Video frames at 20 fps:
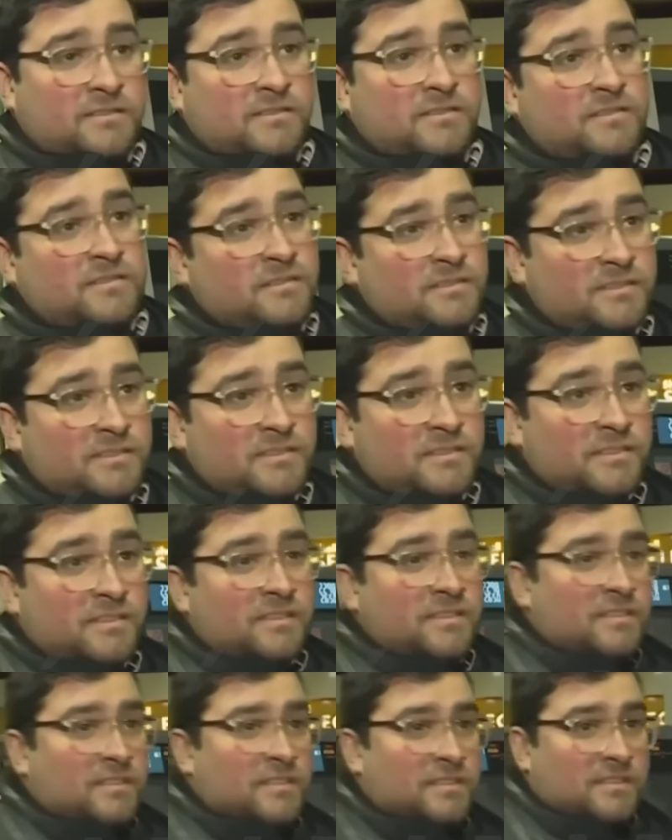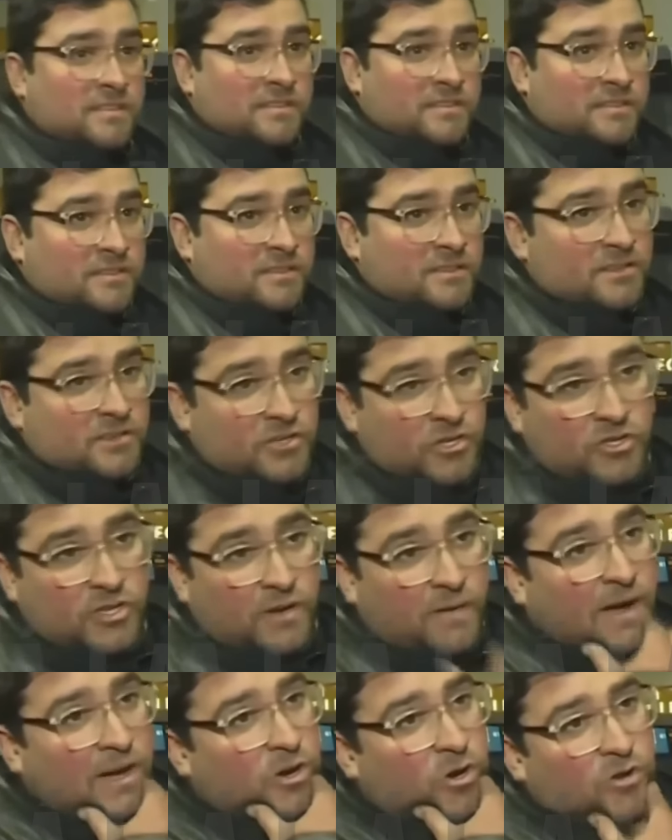Vos estás usando la moto para
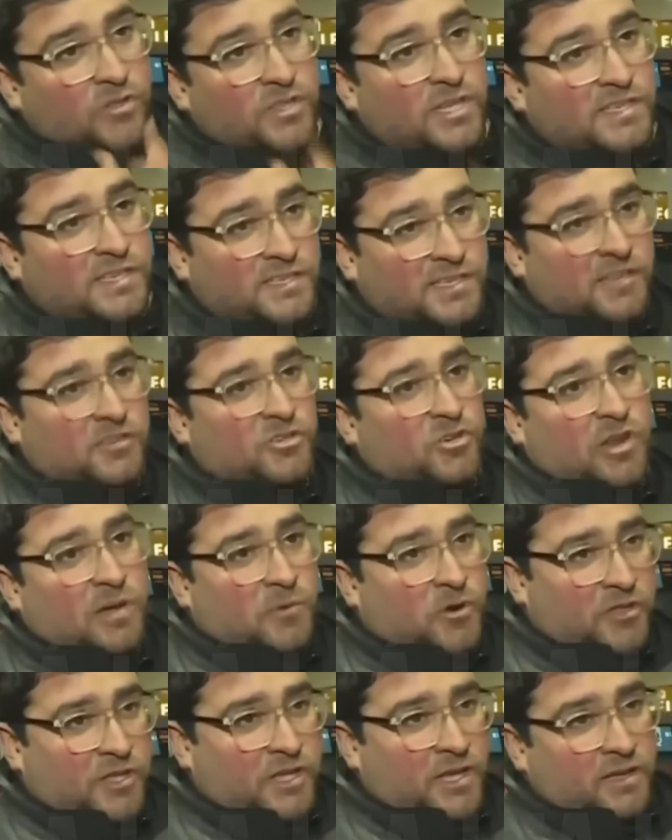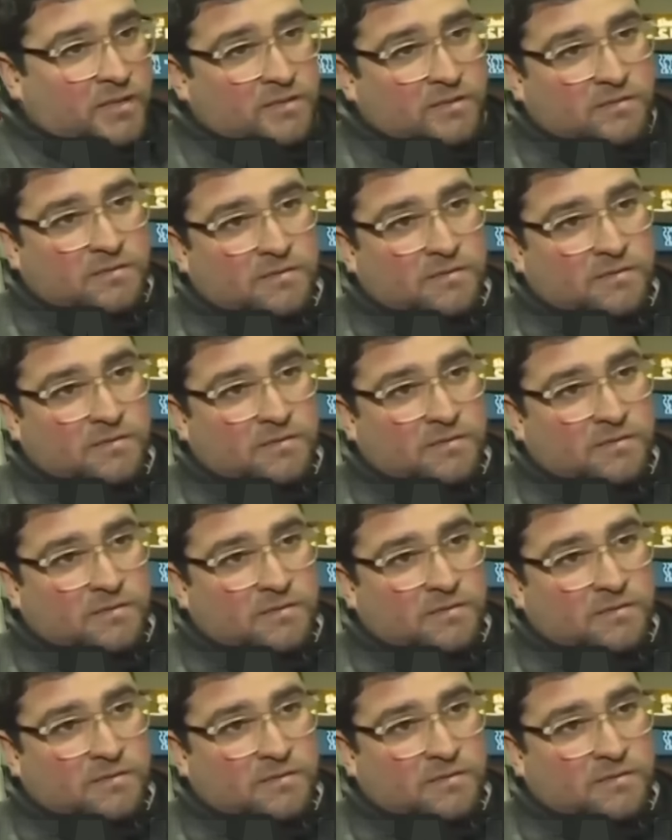trabajar, ¿no? 16 horas por día.